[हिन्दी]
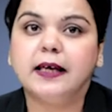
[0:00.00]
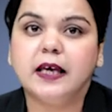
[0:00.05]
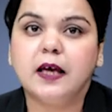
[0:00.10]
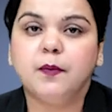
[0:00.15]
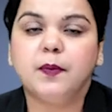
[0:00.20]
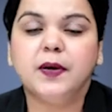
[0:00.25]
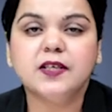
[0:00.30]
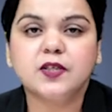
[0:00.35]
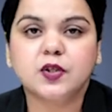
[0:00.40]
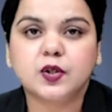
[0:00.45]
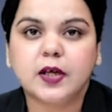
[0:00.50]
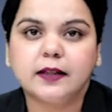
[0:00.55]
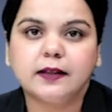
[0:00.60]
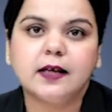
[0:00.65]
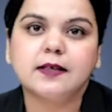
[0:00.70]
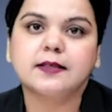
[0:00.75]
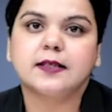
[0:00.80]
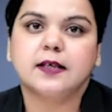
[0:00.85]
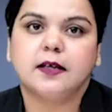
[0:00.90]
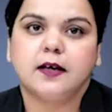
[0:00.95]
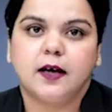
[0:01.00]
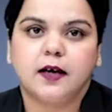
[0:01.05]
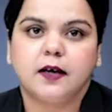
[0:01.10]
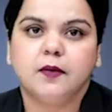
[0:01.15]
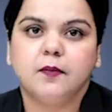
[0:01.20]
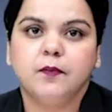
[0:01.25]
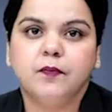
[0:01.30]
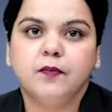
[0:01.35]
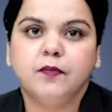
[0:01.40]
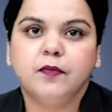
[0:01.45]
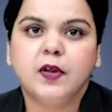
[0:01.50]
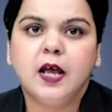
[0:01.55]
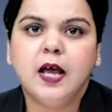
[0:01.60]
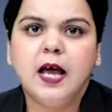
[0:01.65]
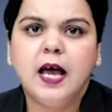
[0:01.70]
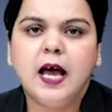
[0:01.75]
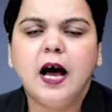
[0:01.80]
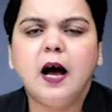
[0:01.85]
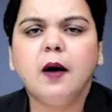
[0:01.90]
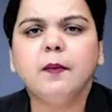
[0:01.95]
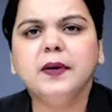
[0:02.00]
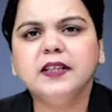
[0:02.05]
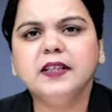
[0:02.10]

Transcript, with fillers: के भी सदस्य रहे अब